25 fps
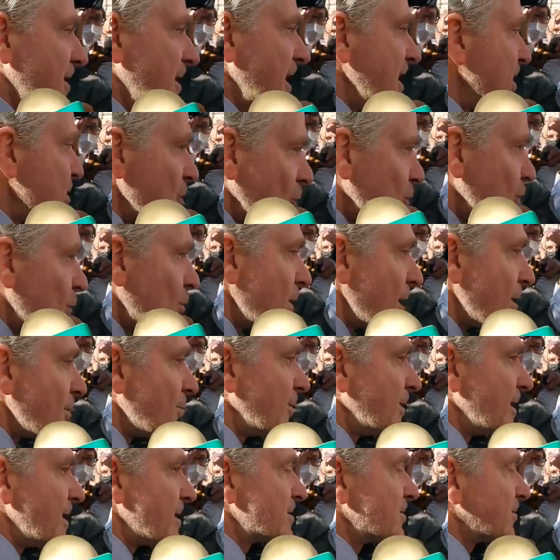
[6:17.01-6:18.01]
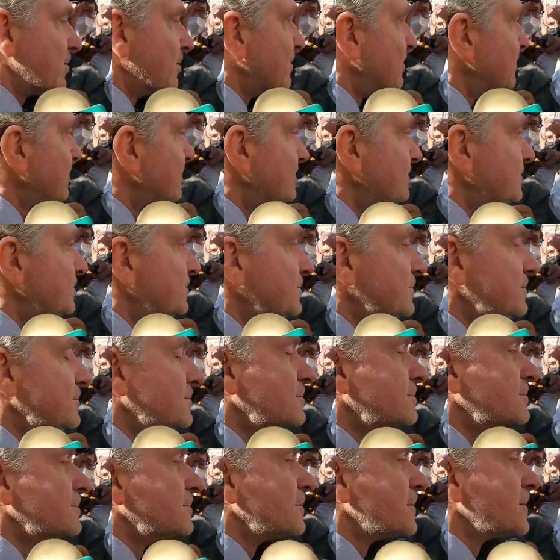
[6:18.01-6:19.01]
Y yo no juego en esto. ¿Su opinión con
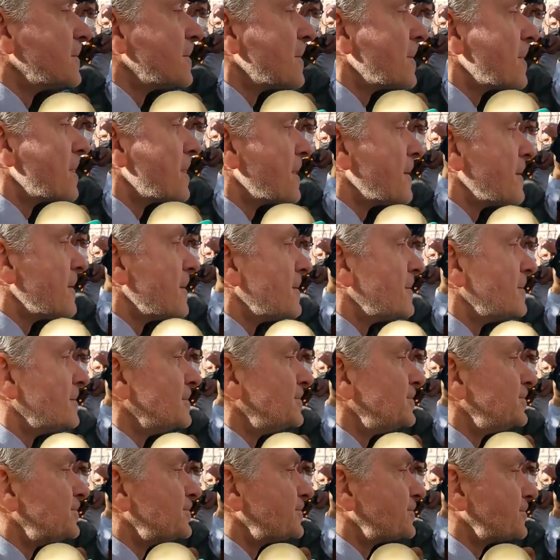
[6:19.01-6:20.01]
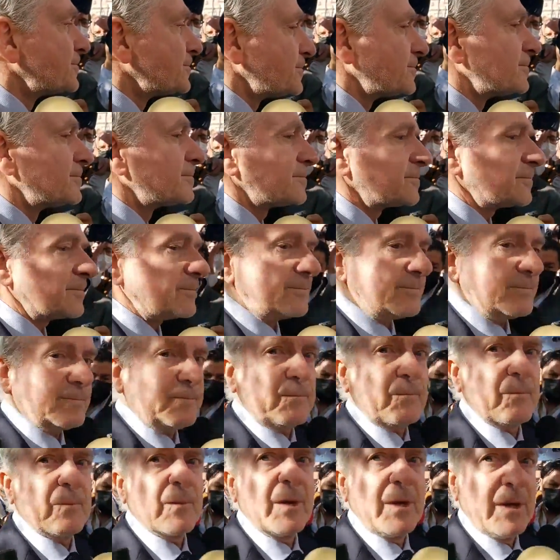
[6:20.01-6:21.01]
respecto a la salud del presidente,
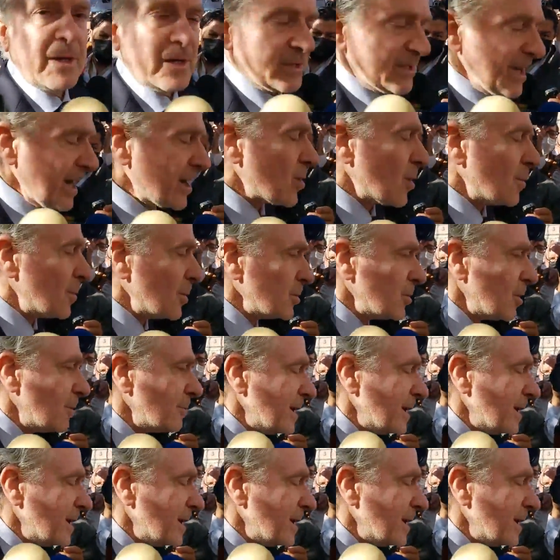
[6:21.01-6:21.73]
diputado? Sí, cómo no.